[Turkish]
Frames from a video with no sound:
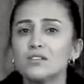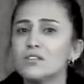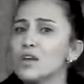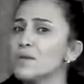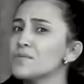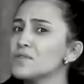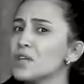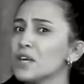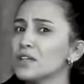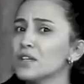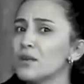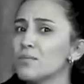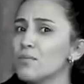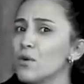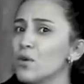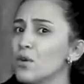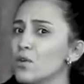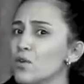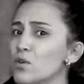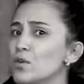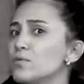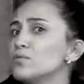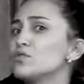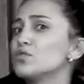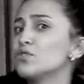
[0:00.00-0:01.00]
Gizem sen de
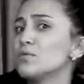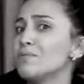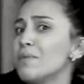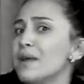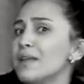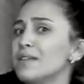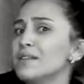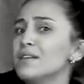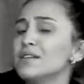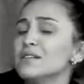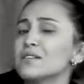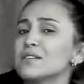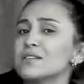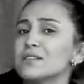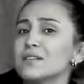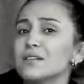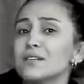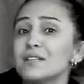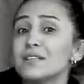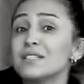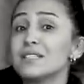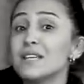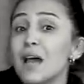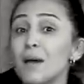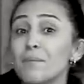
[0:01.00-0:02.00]
böyle olmuştu. Bende
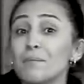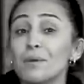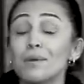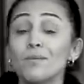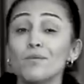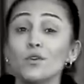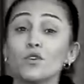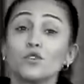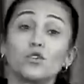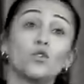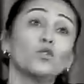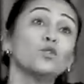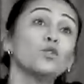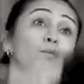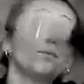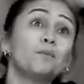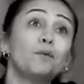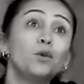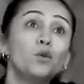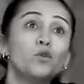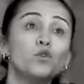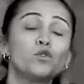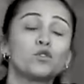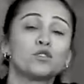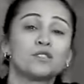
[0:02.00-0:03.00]
nasıl? Gizem bilmiyorsa
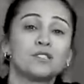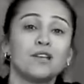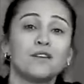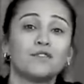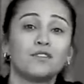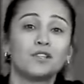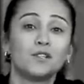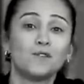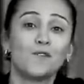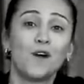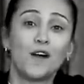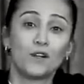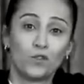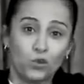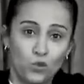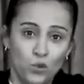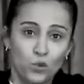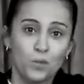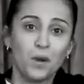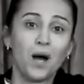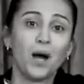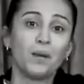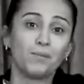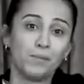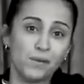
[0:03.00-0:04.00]
onun bir üst level'ı var.
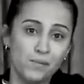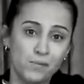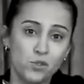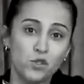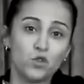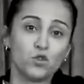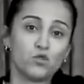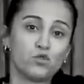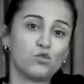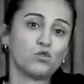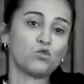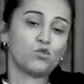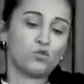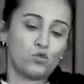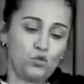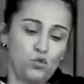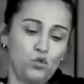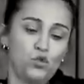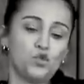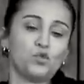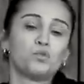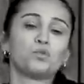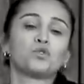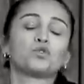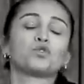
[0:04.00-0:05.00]
Tuğba abla biliyorsunuz
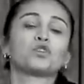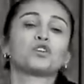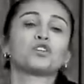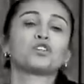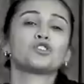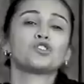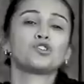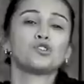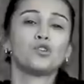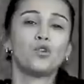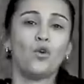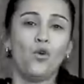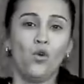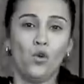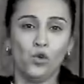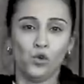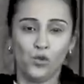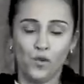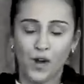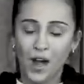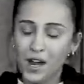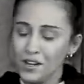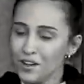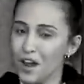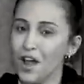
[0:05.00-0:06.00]
3,5 yaşında
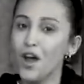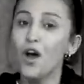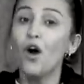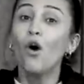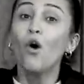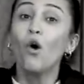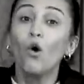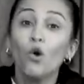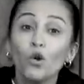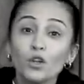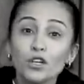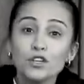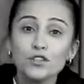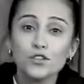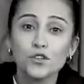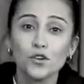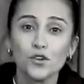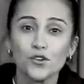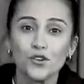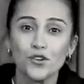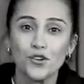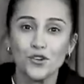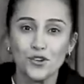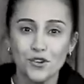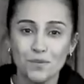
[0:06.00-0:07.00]
oğlu var. Ona
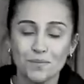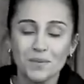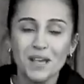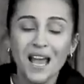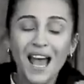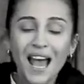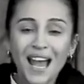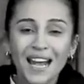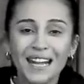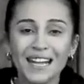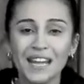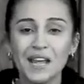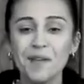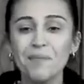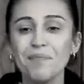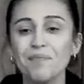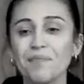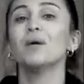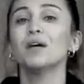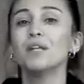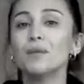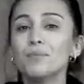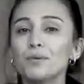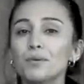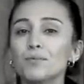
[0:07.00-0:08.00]
soruyorum. Yani
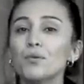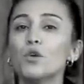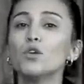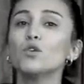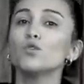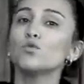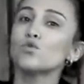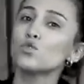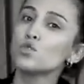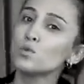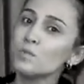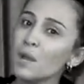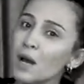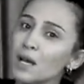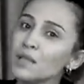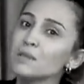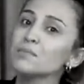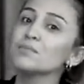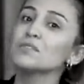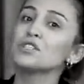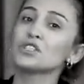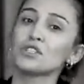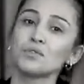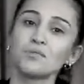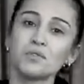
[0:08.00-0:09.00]
bana bir böyle
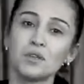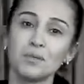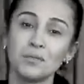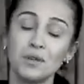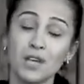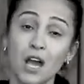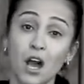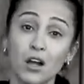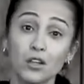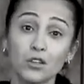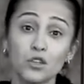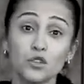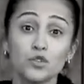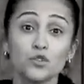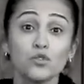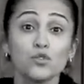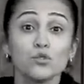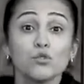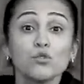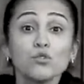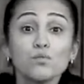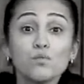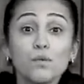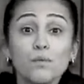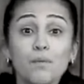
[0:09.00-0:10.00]
uzmanmışım gibi
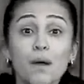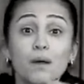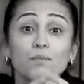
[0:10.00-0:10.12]
yaklaşıyorsunuz.